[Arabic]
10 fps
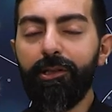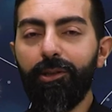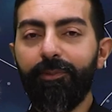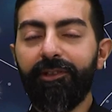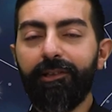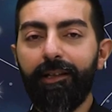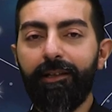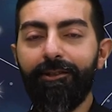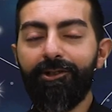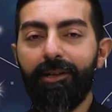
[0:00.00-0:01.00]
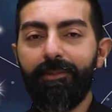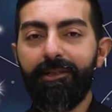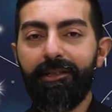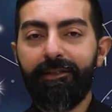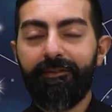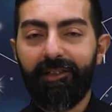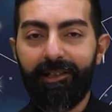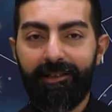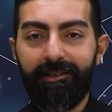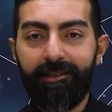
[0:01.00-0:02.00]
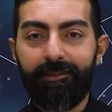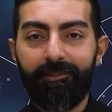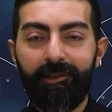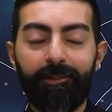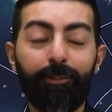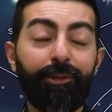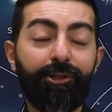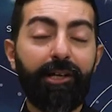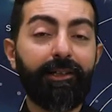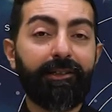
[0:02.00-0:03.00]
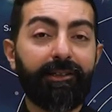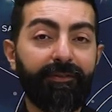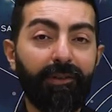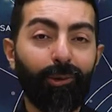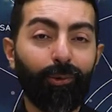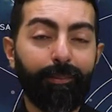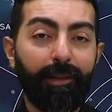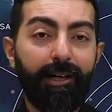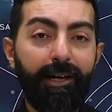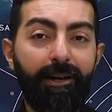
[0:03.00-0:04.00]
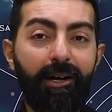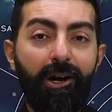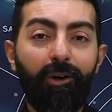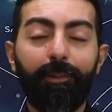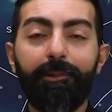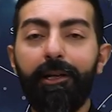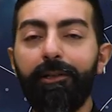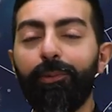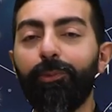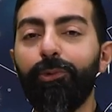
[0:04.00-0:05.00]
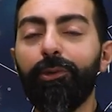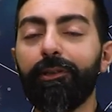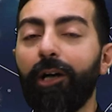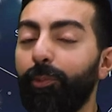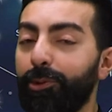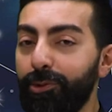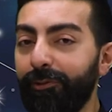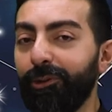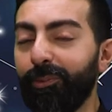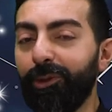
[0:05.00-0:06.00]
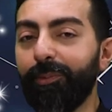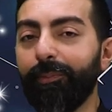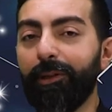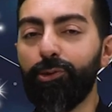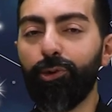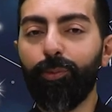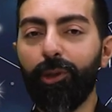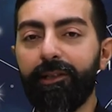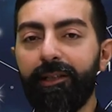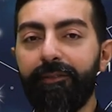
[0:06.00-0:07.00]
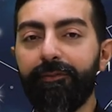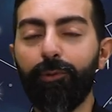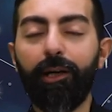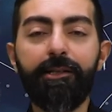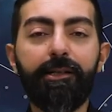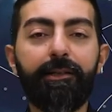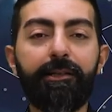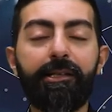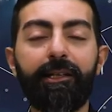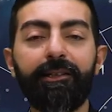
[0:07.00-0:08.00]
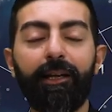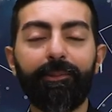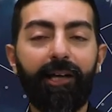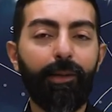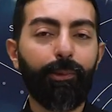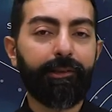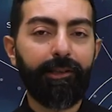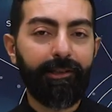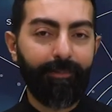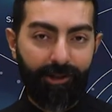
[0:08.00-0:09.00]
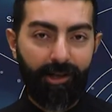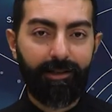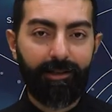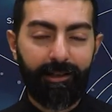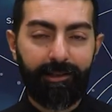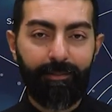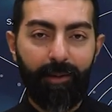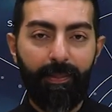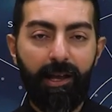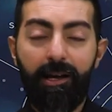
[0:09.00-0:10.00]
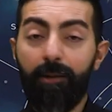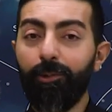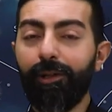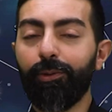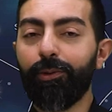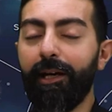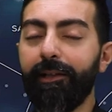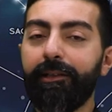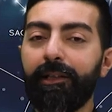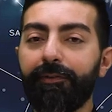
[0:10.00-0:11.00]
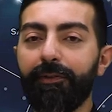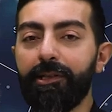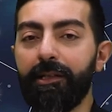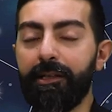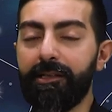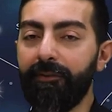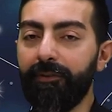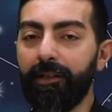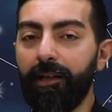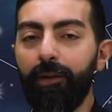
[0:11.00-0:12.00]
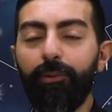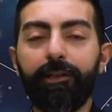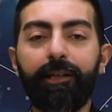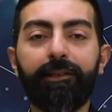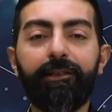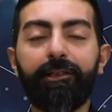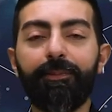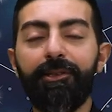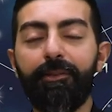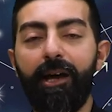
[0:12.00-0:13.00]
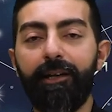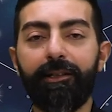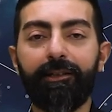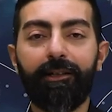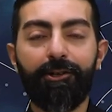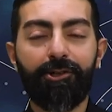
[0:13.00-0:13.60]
اليوم في طاقة إيجابية فلكية اليوم بيرجع لك التفاؤل والمرح وبتلاقي الأمور أو بتشوف الأمور من منظور مختلف وخاصة إذا كنت عم تحاول تحل مشاكل قديمة ممكن تتاح لك فرصة للسفر أو لتعديل كبير بحياتك